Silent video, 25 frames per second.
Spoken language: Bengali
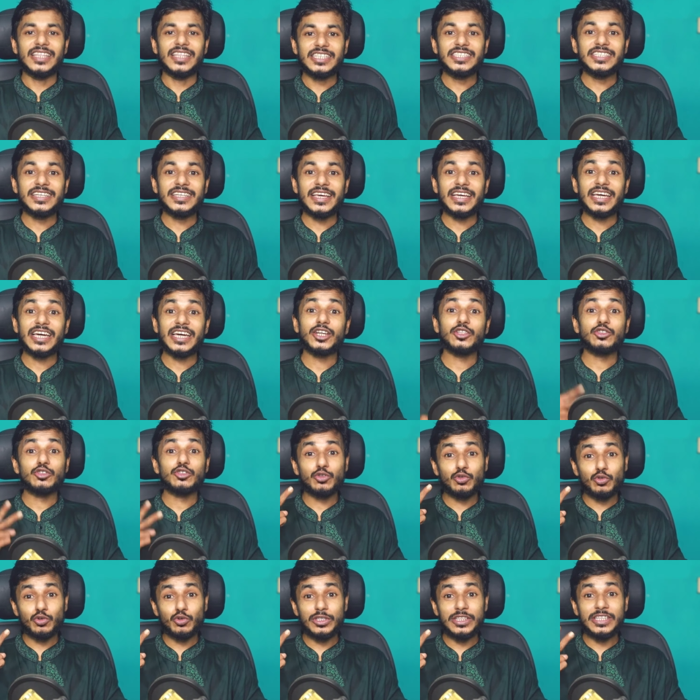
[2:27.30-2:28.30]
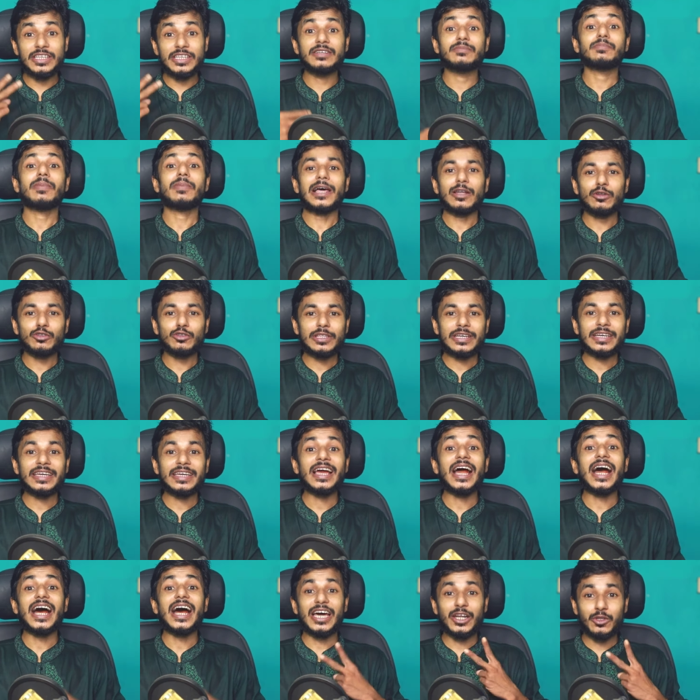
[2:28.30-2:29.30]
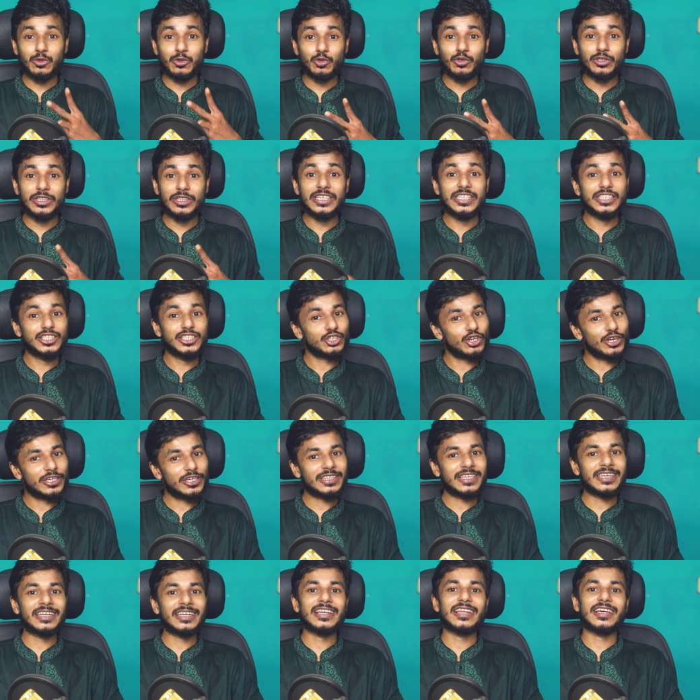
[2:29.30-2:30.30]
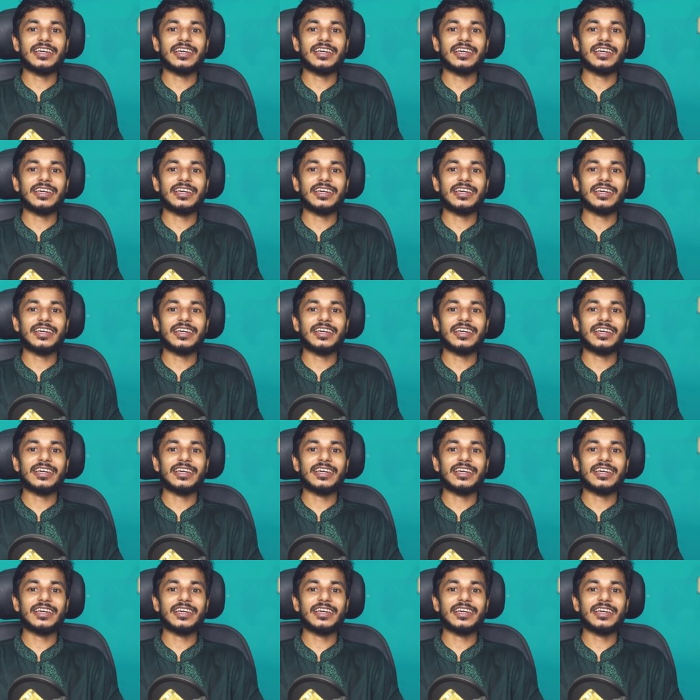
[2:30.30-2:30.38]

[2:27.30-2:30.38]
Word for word: দেশি নায়িকারা তো দুই দিন ভালো থাকে আর দুই দিন শয়তানে